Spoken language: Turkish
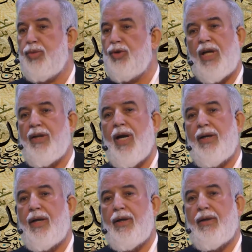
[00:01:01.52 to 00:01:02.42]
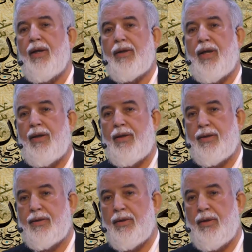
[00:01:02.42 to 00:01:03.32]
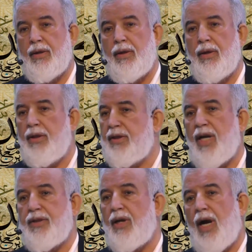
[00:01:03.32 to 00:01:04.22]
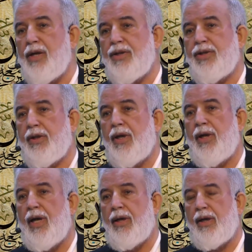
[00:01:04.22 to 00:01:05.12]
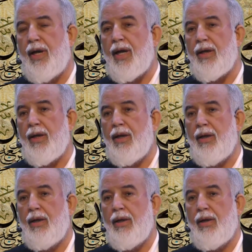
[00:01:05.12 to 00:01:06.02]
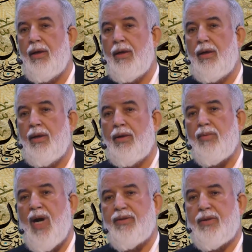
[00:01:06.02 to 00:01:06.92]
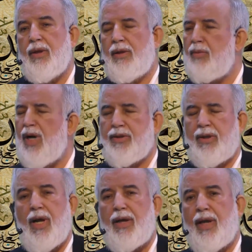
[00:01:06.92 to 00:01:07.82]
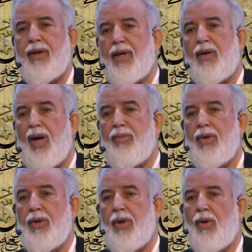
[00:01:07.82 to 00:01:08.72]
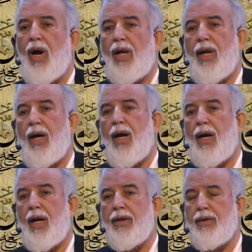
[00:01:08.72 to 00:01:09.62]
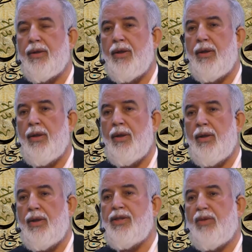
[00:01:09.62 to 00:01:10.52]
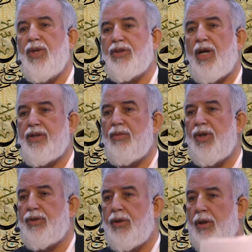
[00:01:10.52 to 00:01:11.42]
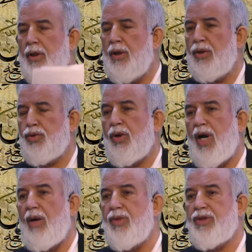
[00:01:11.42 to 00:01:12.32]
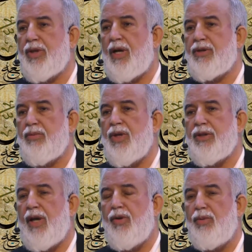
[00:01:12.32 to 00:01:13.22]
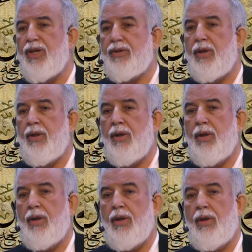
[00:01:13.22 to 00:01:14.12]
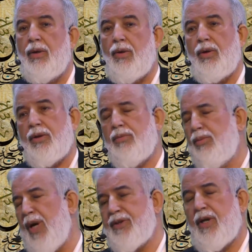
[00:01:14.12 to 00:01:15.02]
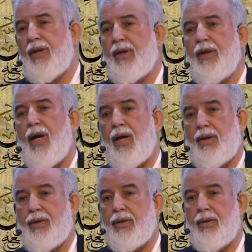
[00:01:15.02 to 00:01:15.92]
Bunun adına laiklik denilir. İsterse karşı çıkın laikliğe. Namaz, namaz kılarken tamam o Allah'a ait. İşimiz, aşımız, sokağımız, çarşımız, evimiz o başkalarına ait